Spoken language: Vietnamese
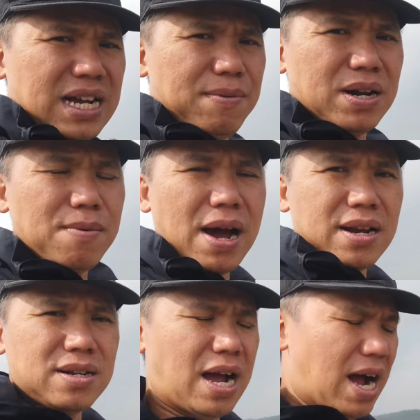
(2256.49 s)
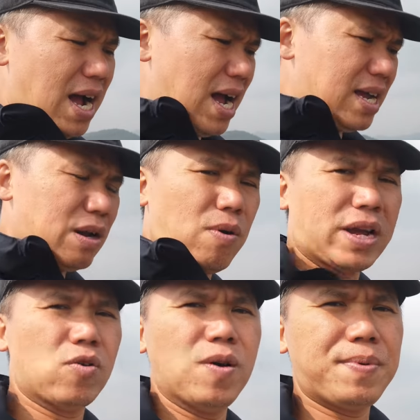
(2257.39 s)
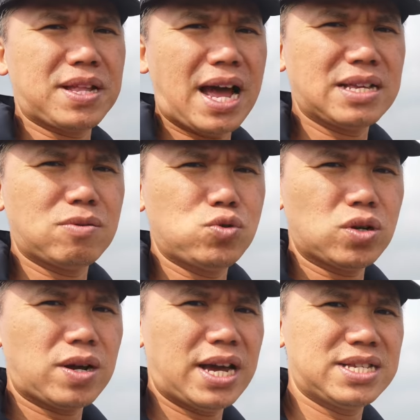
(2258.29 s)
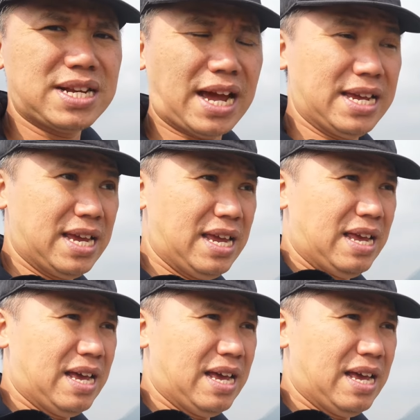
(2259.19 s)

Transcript: cảm ơn các bạn đã đồng hành cùng với ta trong suốt cái hành trình này